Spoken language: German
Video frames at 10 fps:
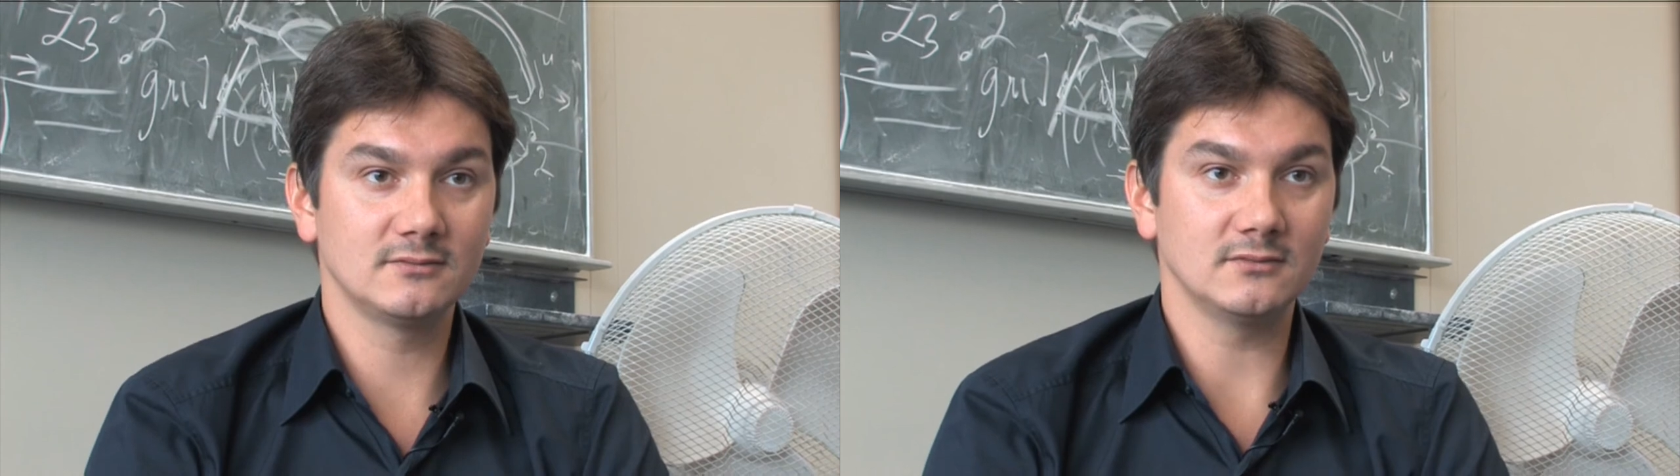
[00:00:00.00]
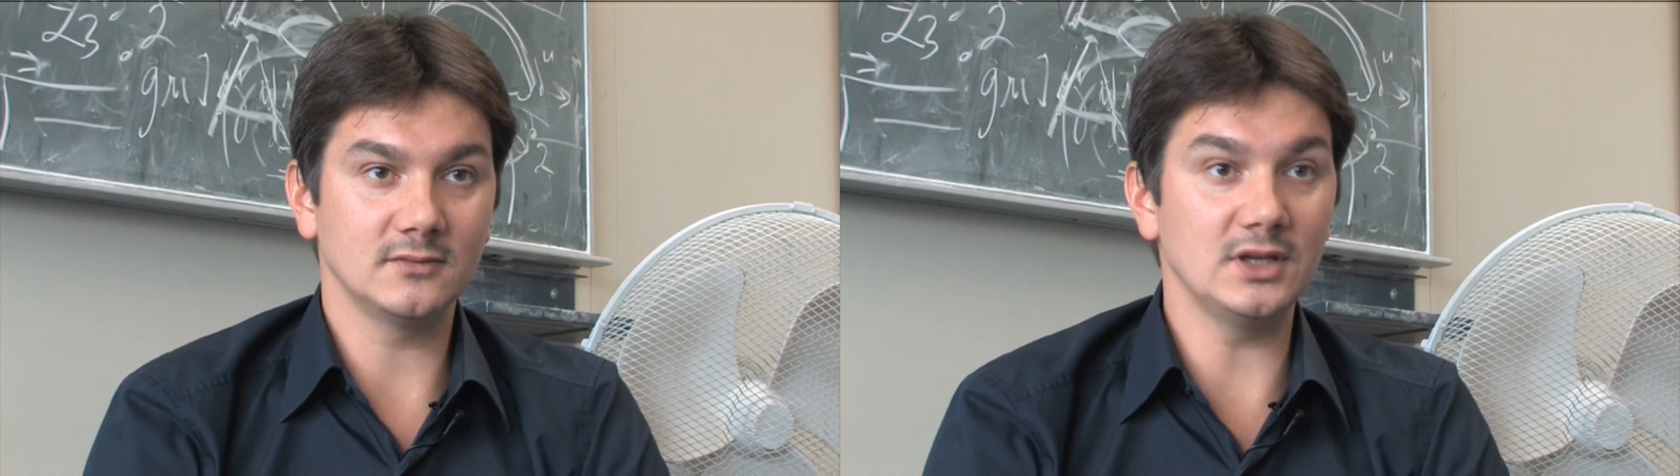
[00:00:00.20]

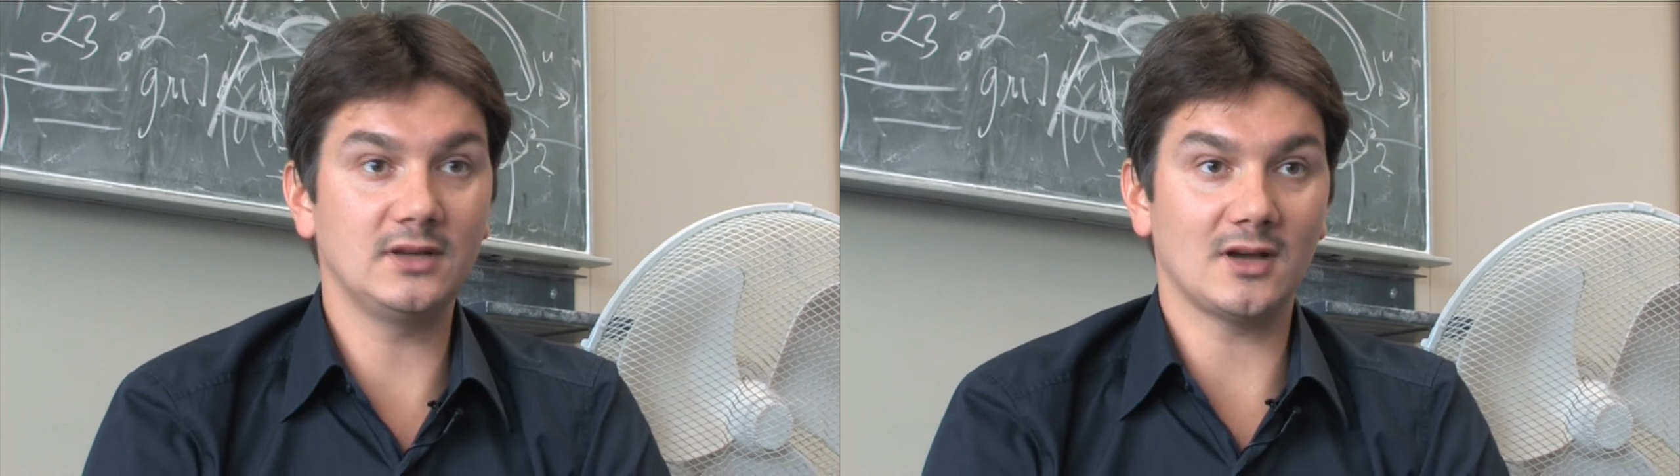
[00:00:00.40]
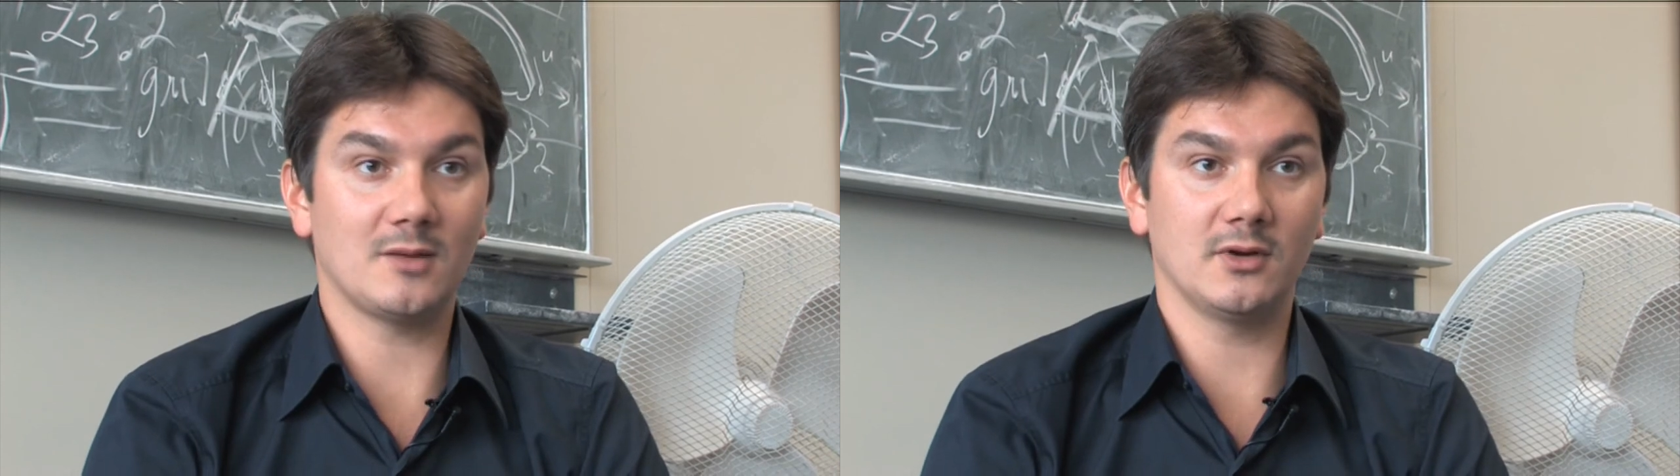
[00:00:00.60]

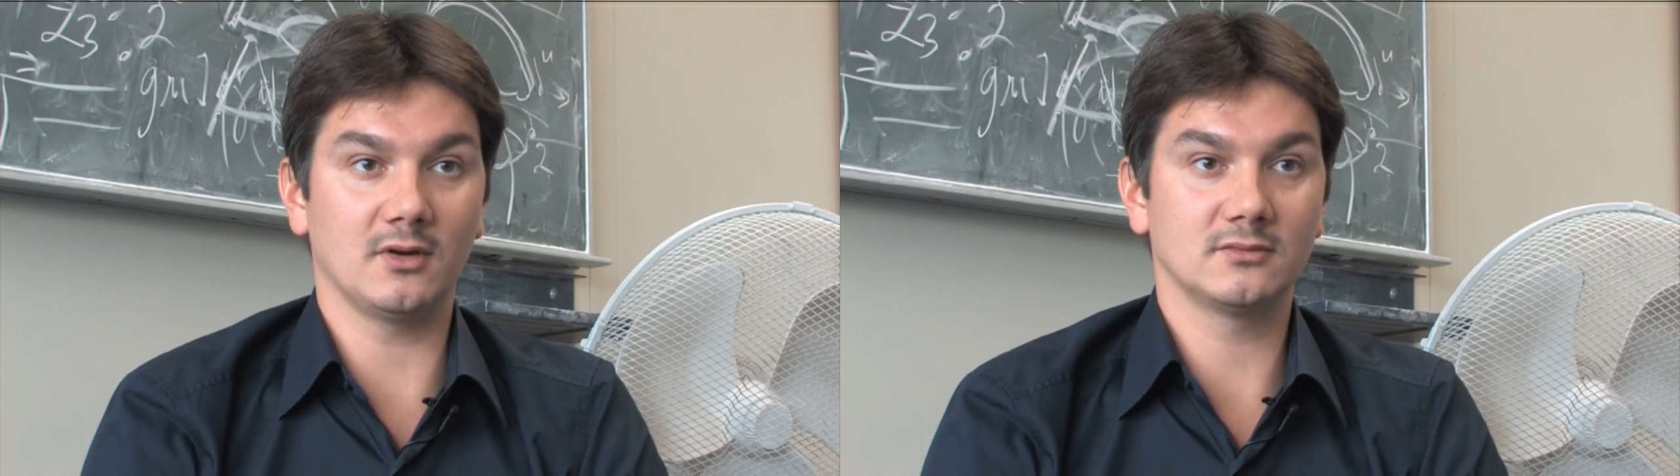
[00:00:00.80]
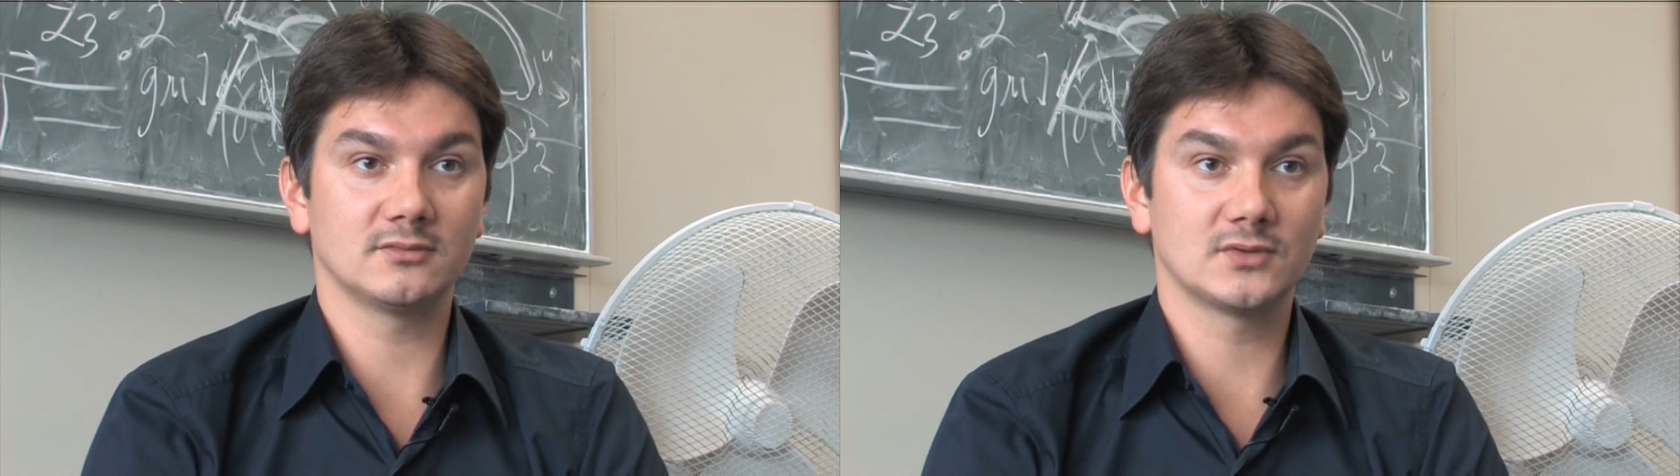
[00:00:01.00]
nicht
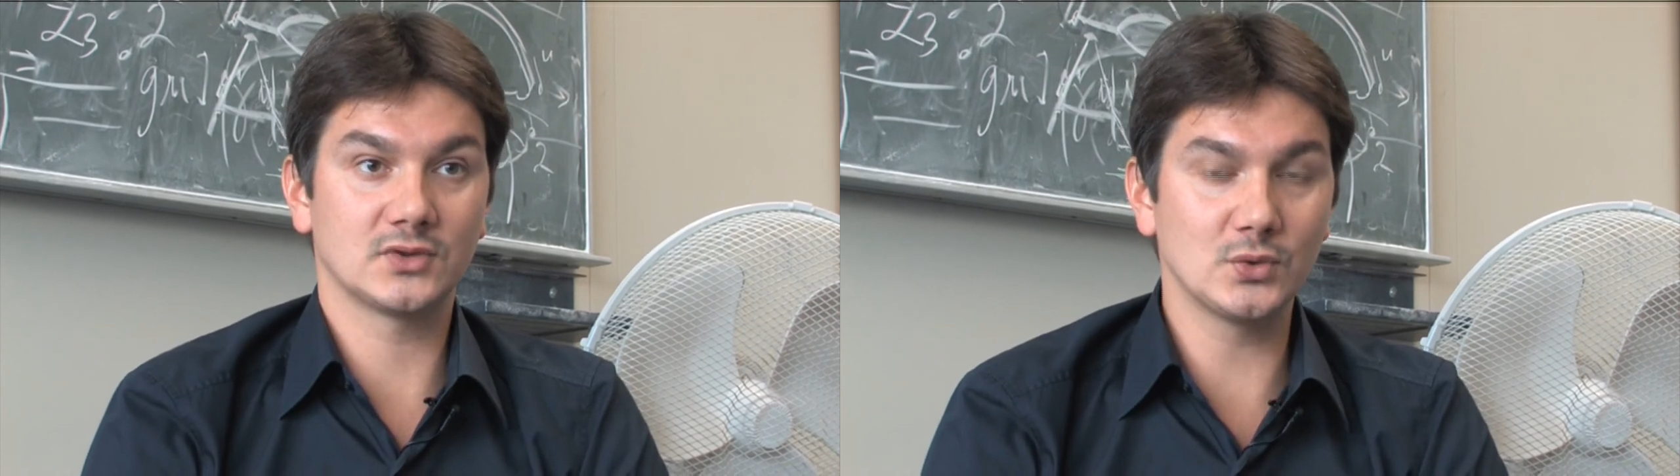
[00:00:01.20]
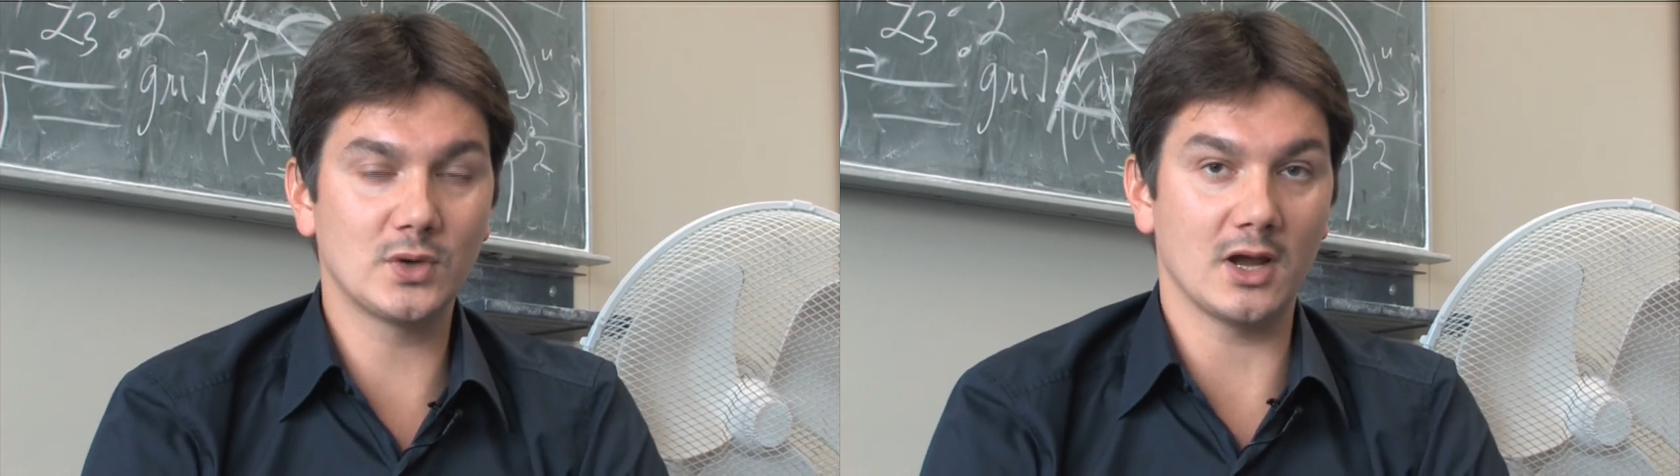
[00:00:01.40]
aber
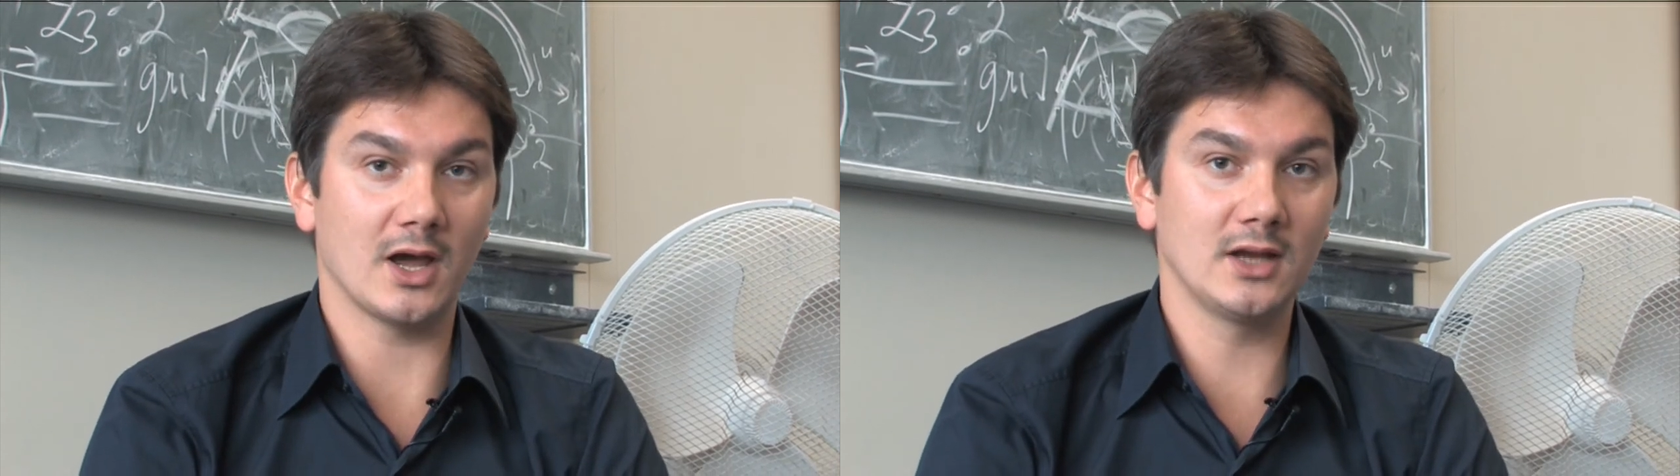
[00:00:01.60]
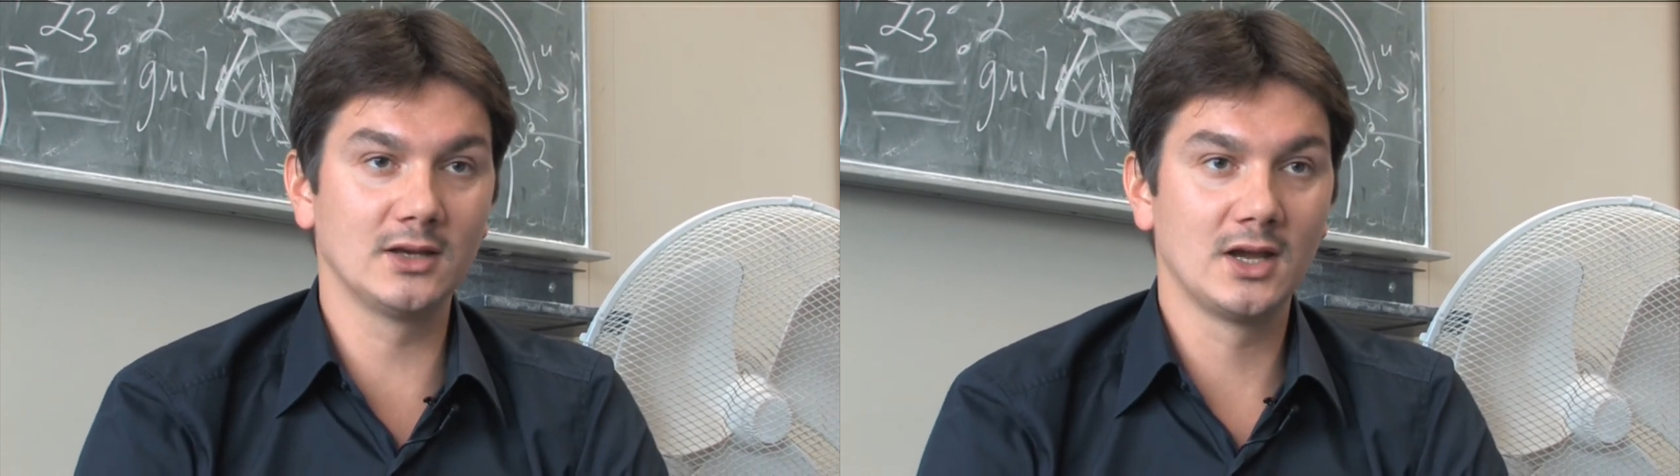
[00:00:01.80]
zu
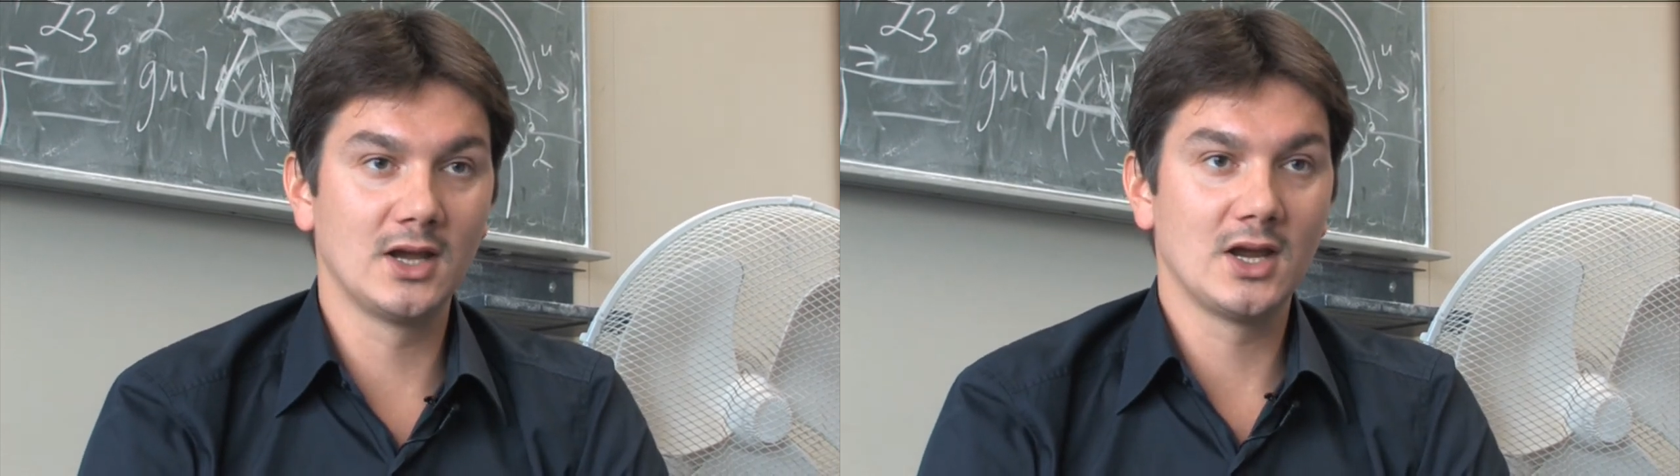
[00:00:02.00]
klein.